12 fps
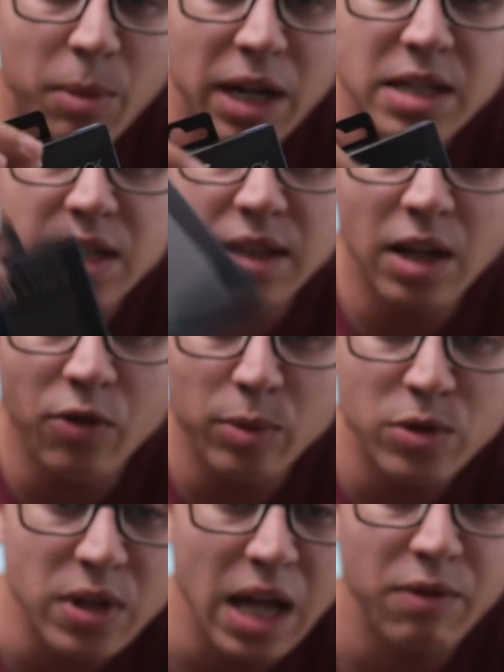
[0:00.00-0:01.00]
Mas então
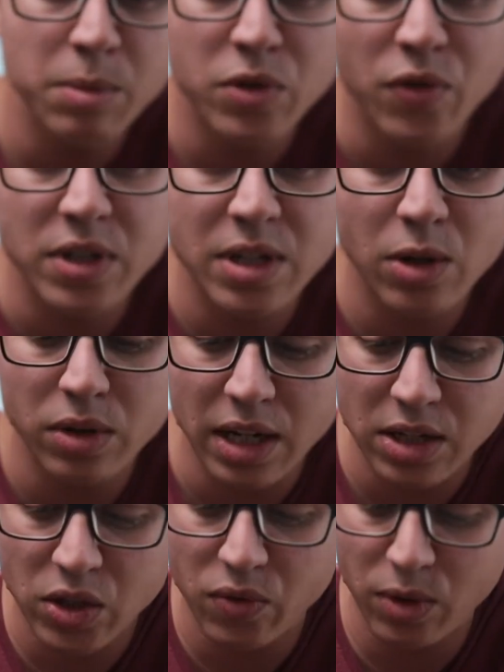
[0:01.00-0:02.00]
vamos lá, vamos fazer o
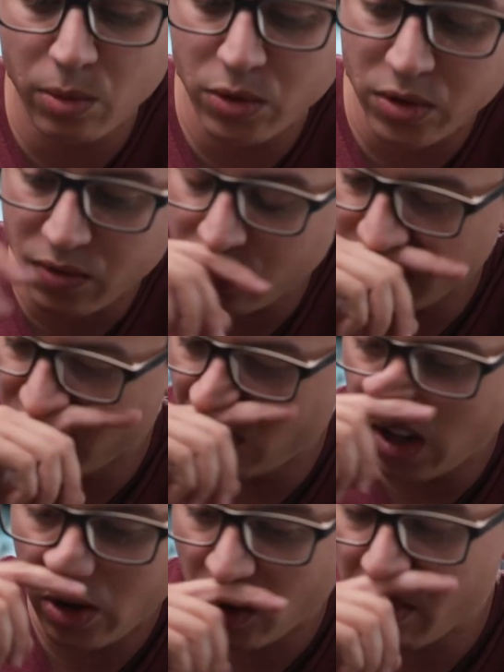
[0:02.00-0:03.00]
teste, vamos
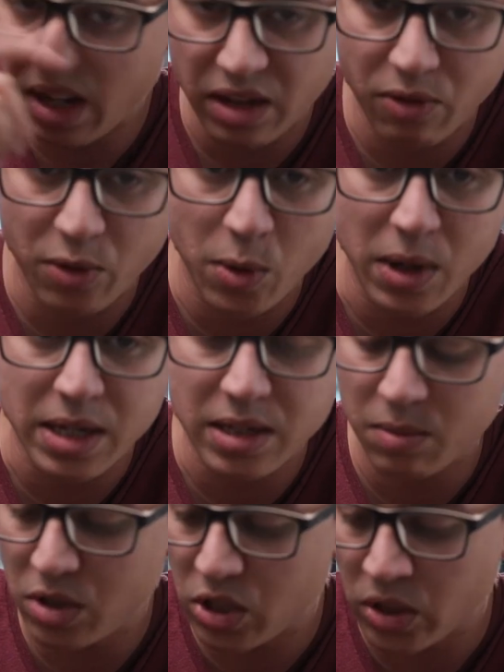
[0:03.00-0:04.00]
ver como é que voa esse
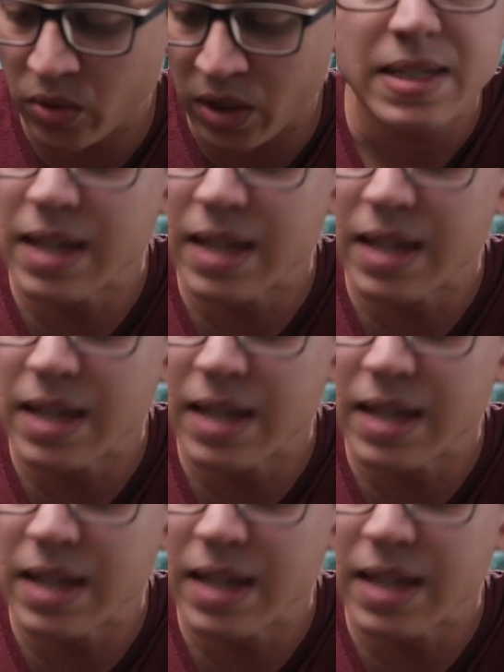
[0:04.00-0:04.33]
bichinho aqui.